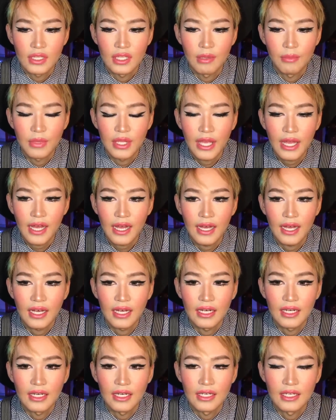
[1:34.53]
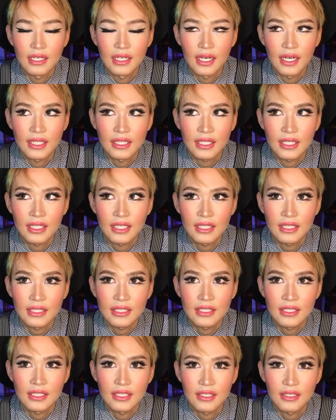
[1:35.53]
Для меня э,
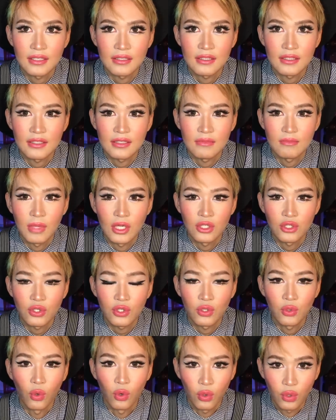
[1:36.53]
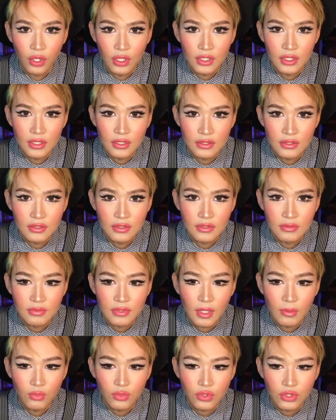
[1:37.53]
открылся большой город,
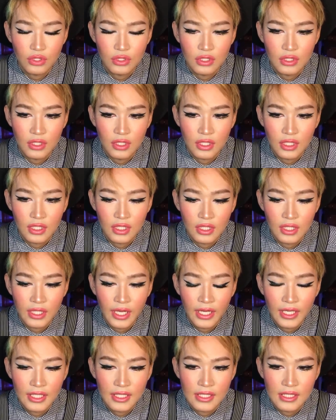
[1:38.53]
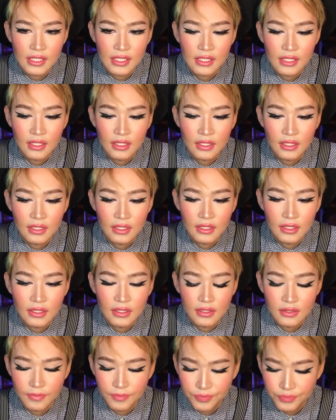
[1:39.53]
потому что я из
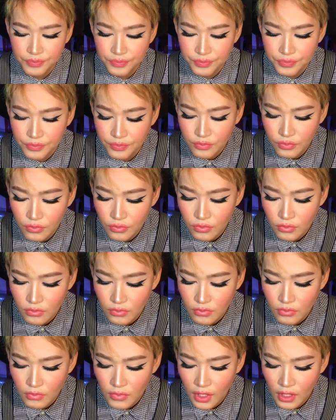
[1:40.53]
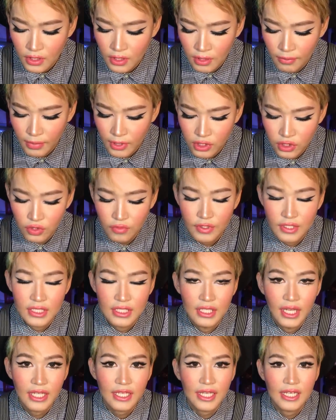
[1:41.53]
э, небольшого
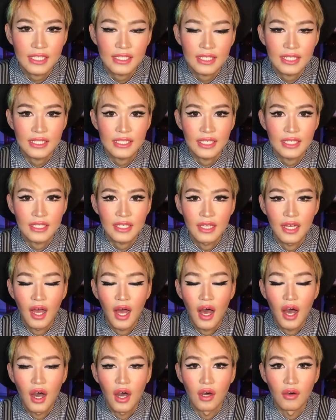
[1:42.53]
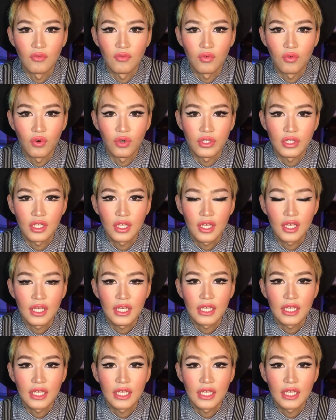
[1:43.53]
села, так сказать, вот.